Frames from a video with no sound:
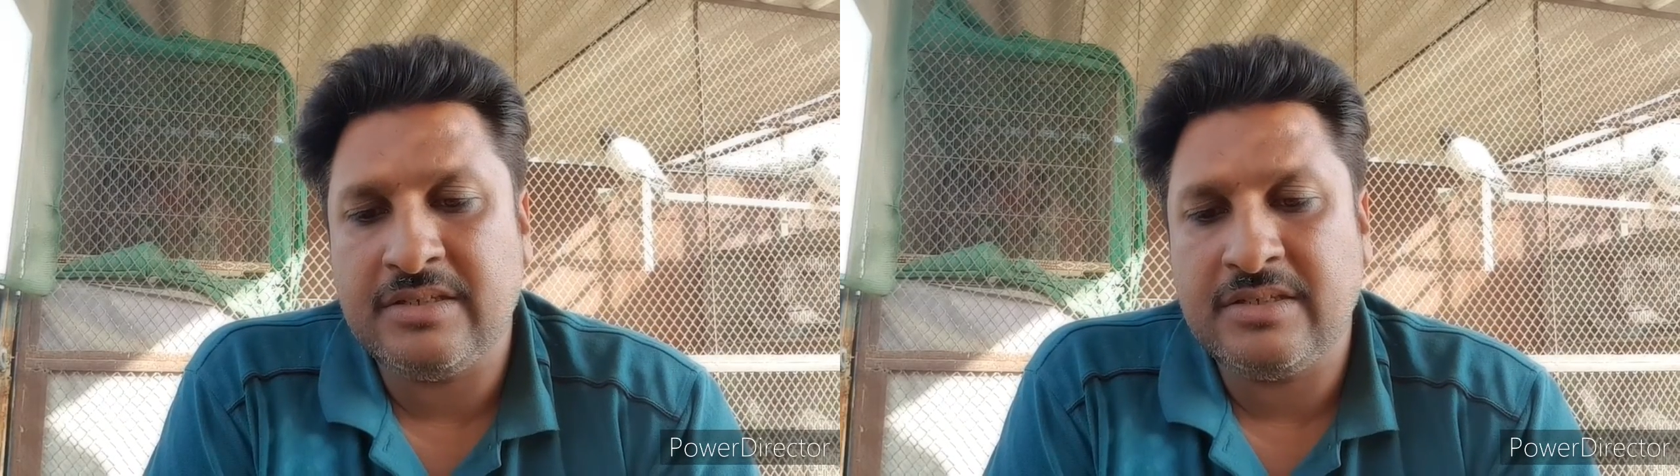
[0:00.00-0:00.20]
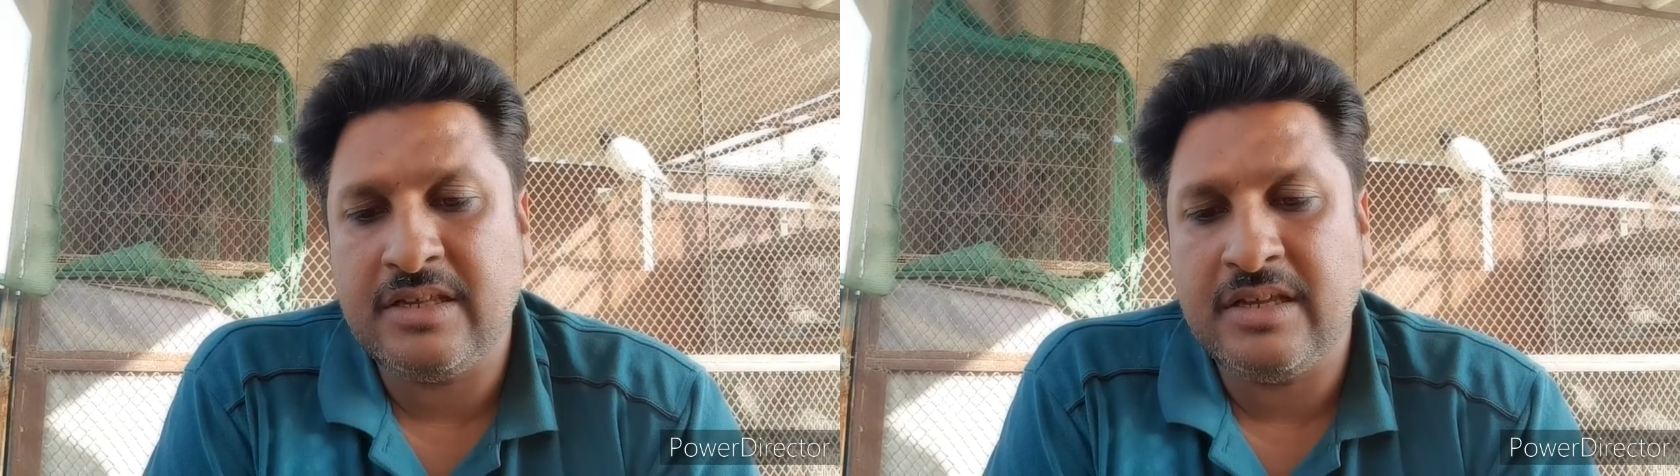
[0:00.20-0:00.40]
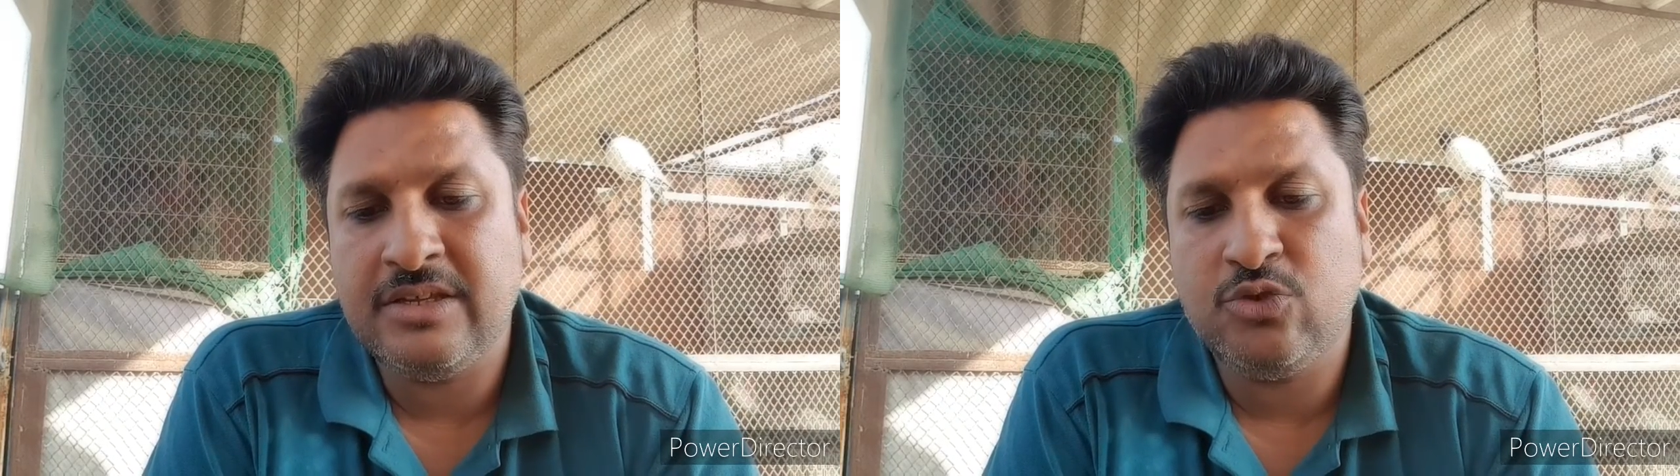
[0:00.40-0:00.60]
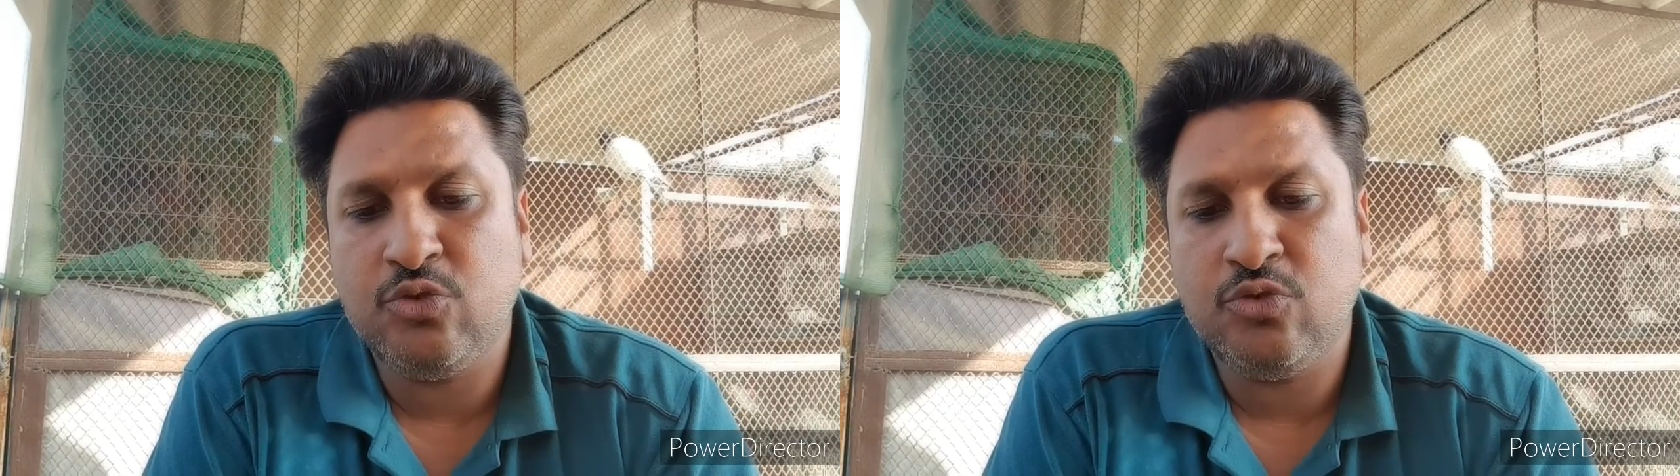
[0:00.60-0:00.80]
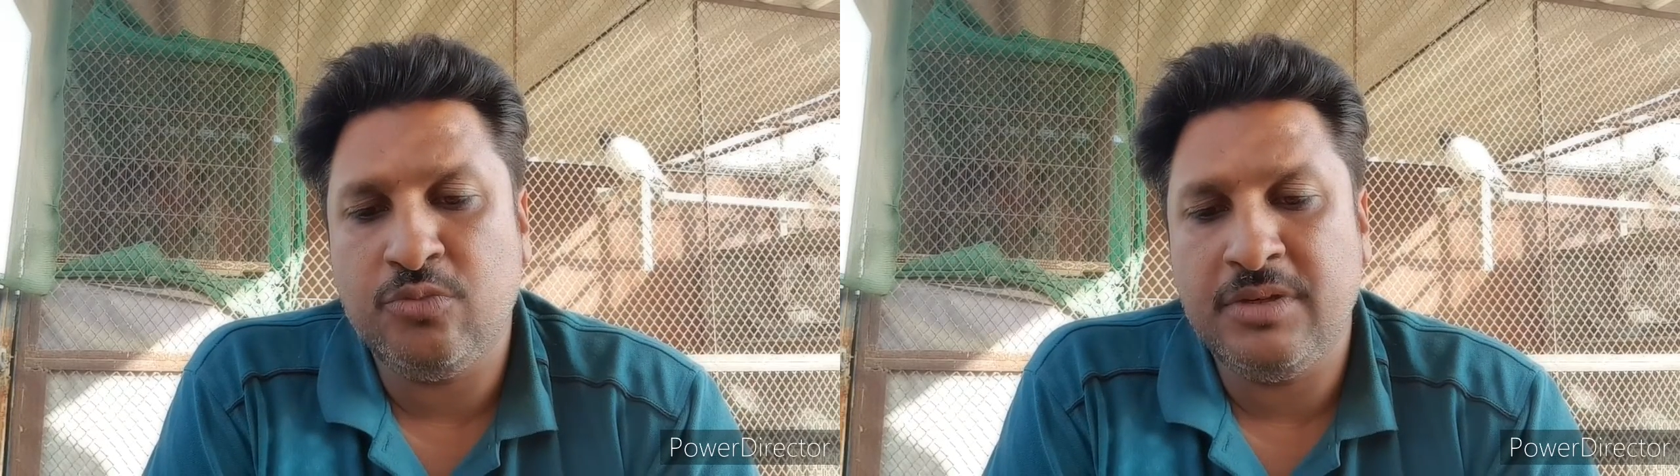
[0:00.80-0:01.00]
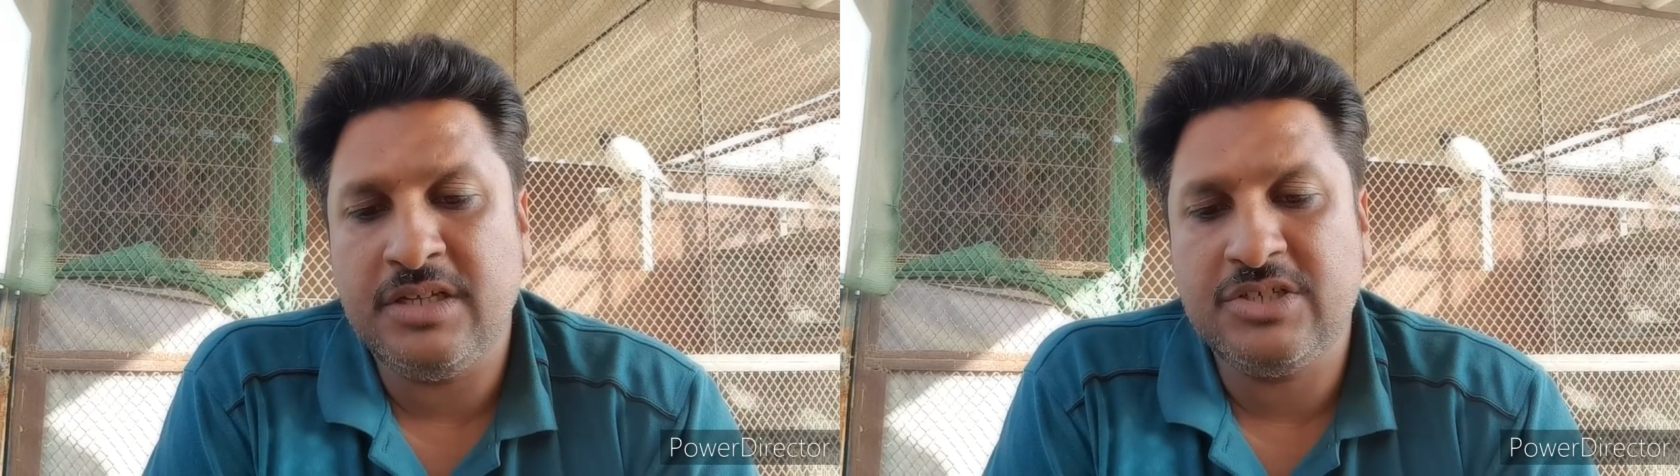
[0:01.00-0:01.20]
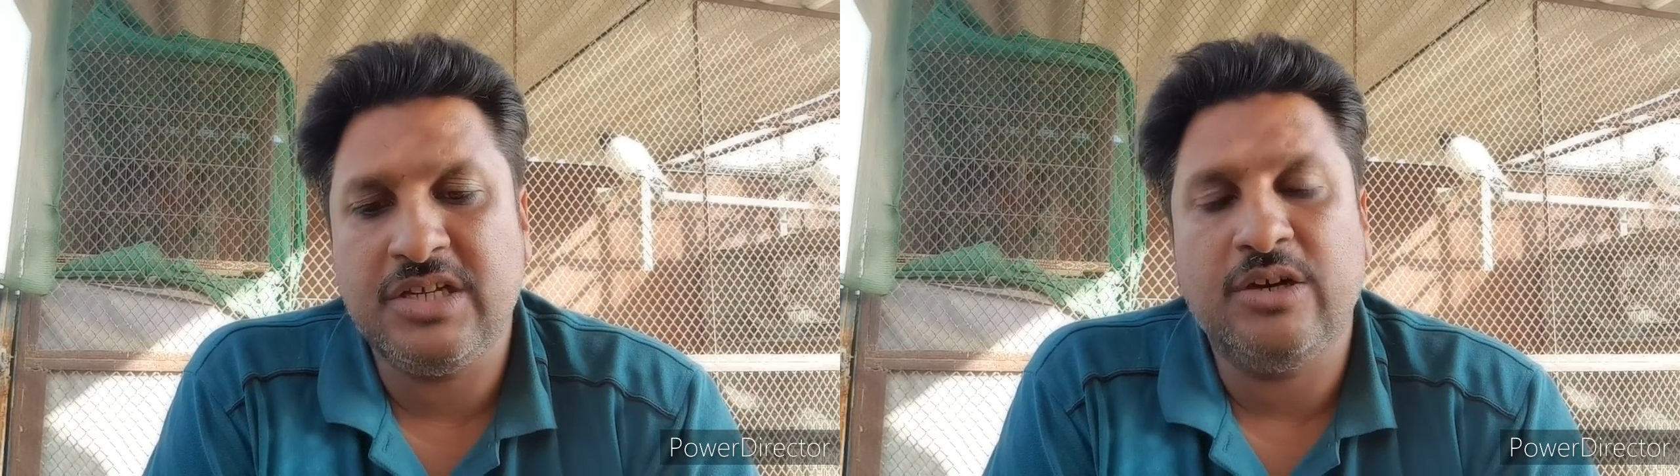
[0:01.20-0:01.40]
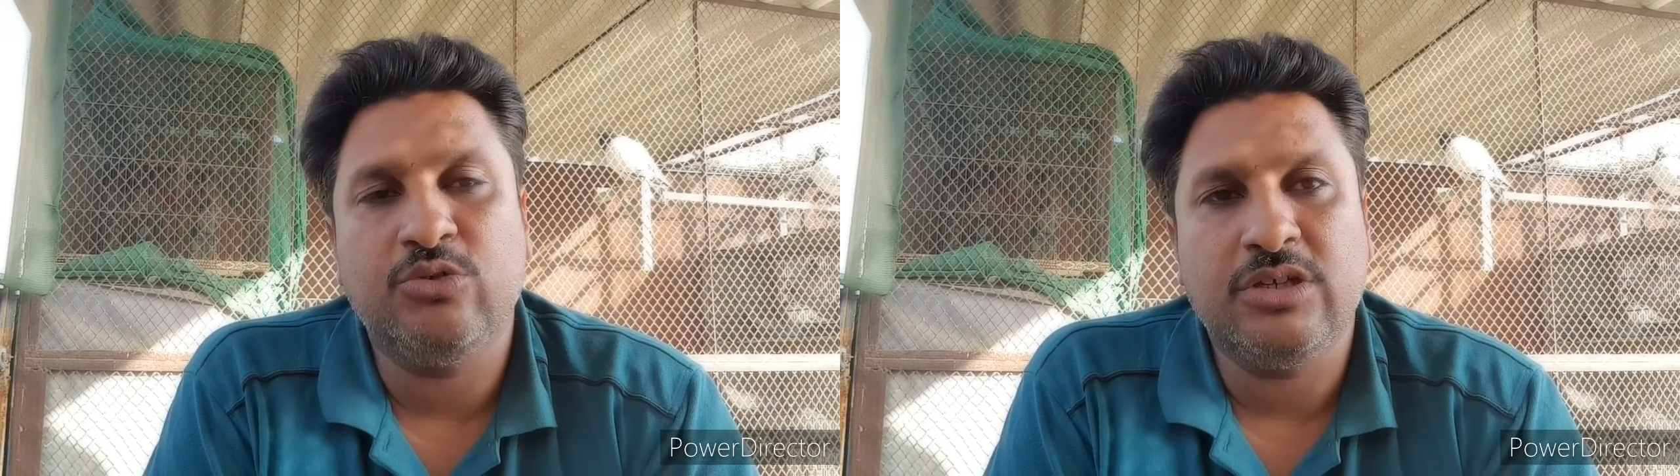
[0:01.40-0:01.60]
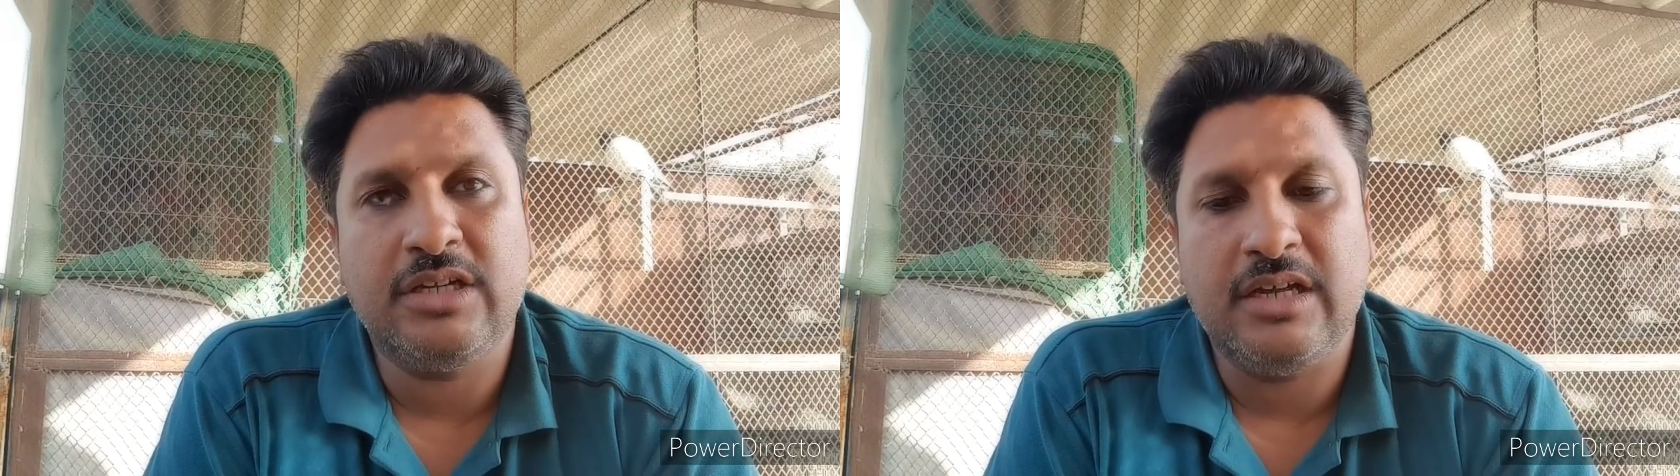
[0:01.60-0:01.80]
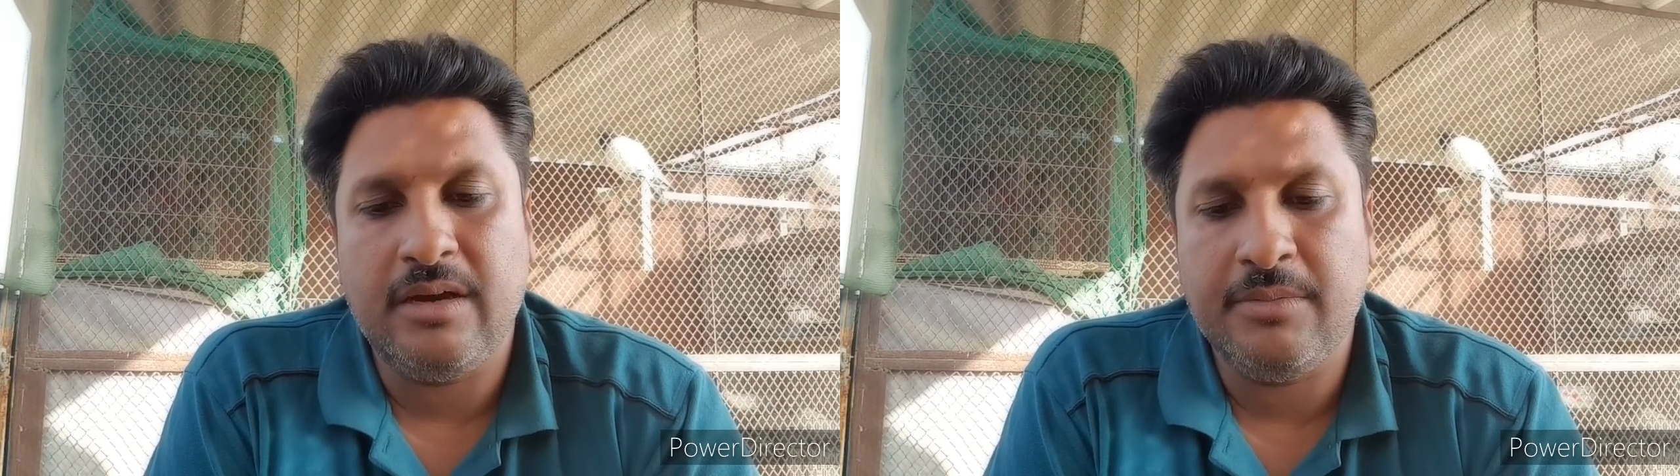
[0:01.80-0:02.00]
शहीद उमेर शाह
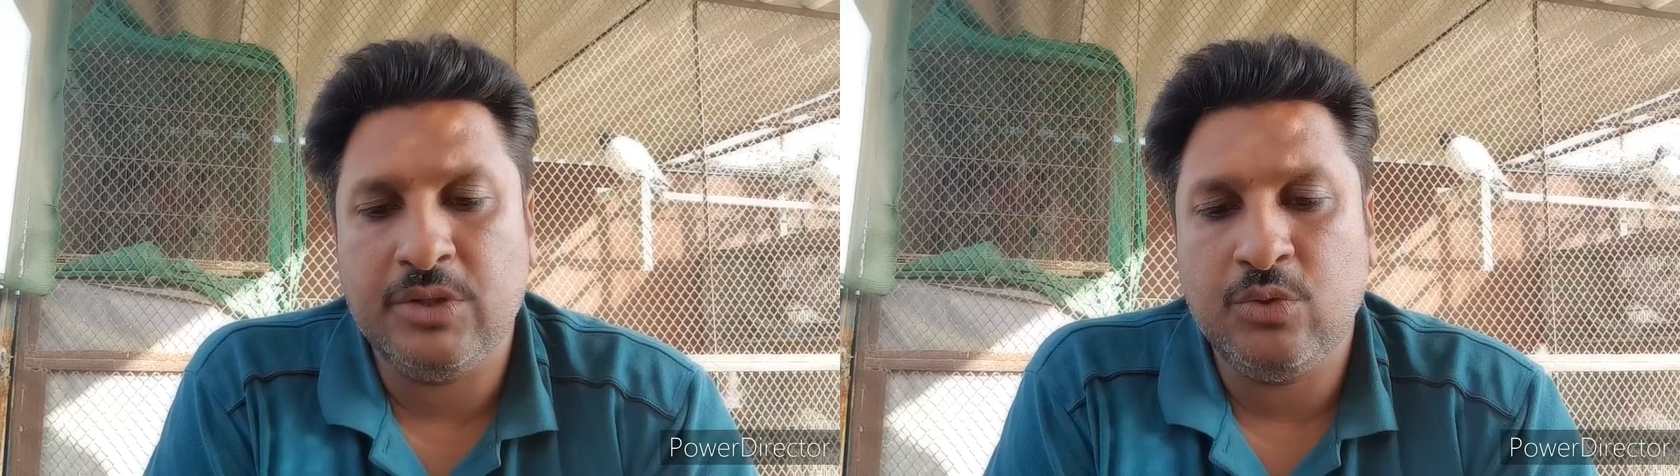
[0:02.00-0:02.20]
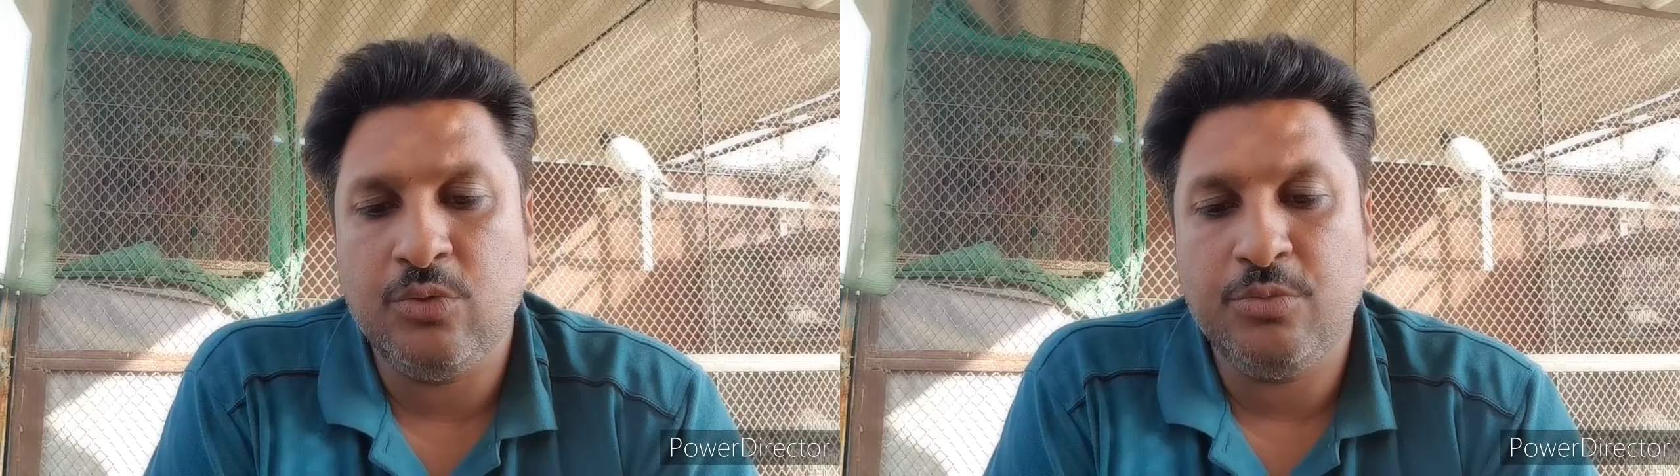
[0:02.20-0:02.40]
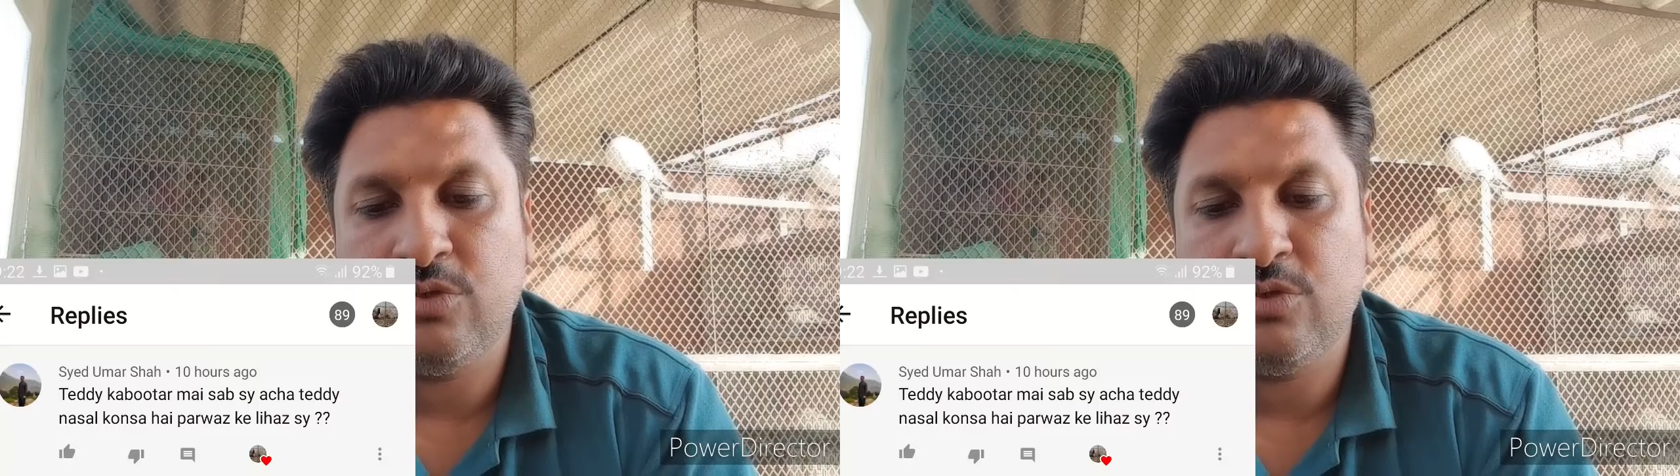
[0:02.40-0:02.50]
उनका नाम है तो वो